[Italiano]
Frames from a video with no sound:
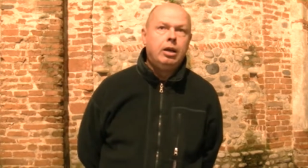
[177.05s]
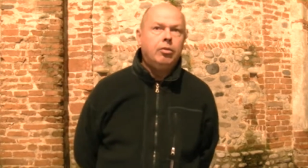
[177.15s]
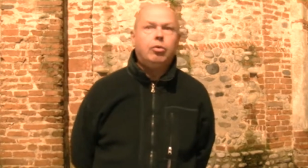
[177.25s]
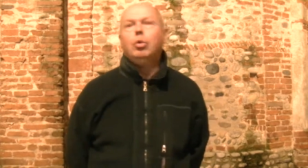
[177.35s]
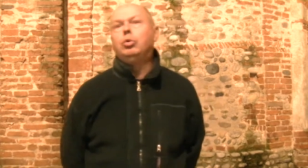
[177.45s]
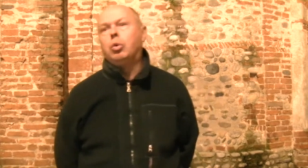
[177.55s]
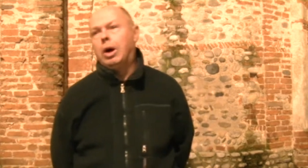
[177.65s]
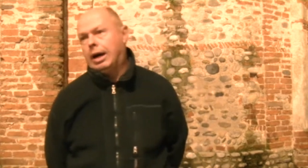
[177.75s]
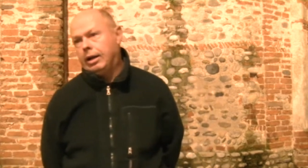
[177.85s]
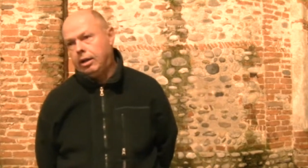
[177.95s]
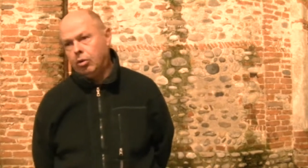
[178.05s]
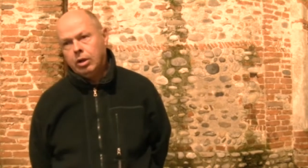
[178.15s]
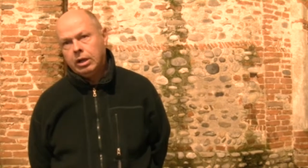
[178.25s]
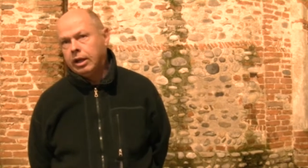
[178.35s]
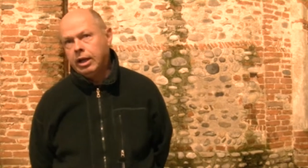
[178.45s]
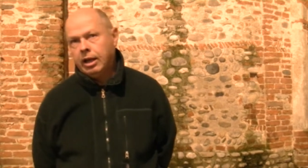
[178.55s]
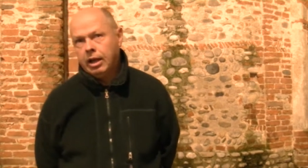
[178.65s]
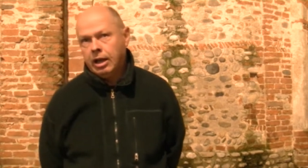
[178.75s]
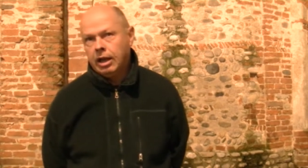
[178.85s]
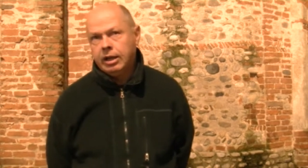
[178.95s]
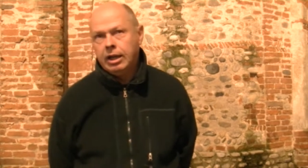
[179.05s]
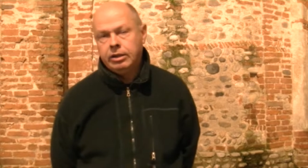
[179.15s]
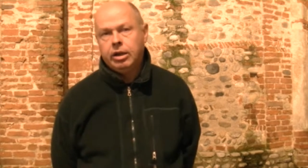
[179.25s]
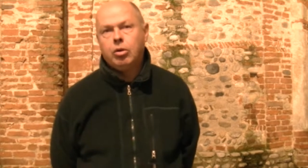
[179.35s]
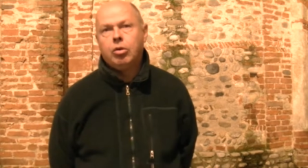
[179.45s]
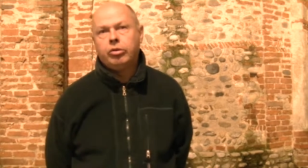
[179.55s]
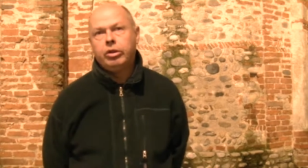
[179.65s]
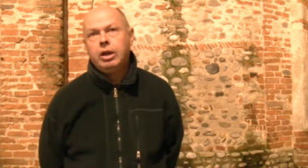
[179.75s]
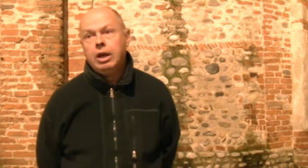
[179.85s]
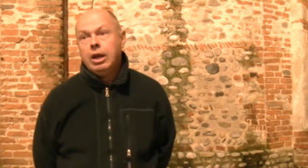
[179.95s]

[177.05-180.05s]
evolutuari eh, o anche, anche altre cose.